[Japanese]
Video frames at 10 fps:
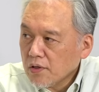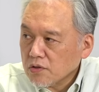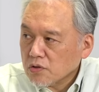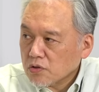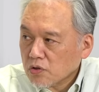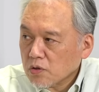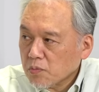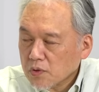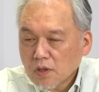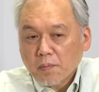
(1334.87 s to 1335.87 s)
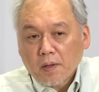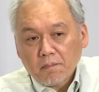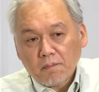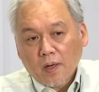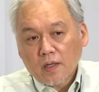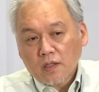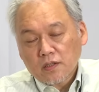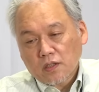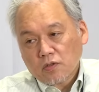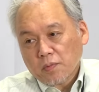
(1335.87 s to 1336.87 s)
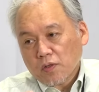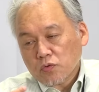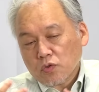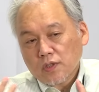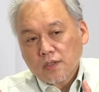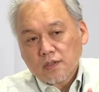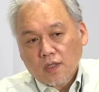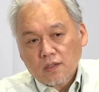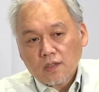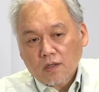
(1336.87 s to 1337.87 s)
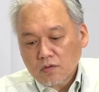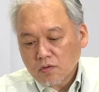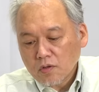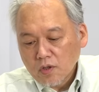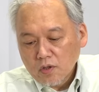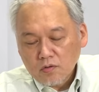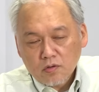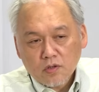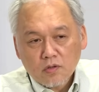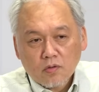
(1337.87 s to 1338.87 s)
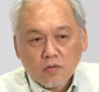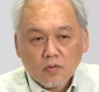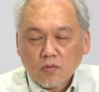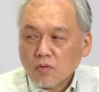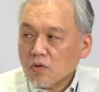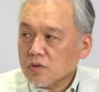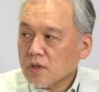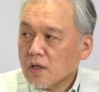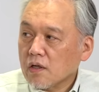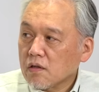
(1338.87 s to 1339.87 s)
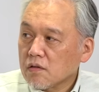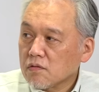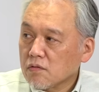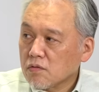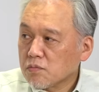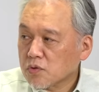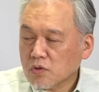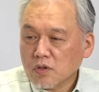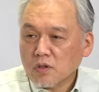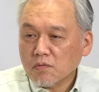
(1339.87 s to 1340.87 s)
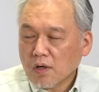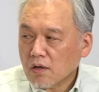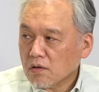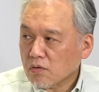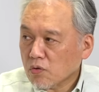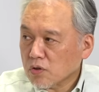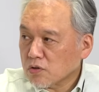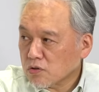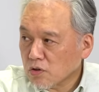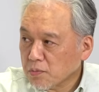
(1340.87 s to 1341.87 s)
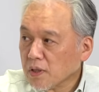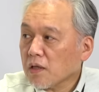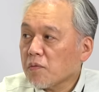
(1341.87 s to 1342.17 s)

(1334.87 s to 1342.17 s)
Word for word: いう人にも、例えば変な話だけどお父さん使ってんだけどうちの高校生の息子にはこれにするよみたいな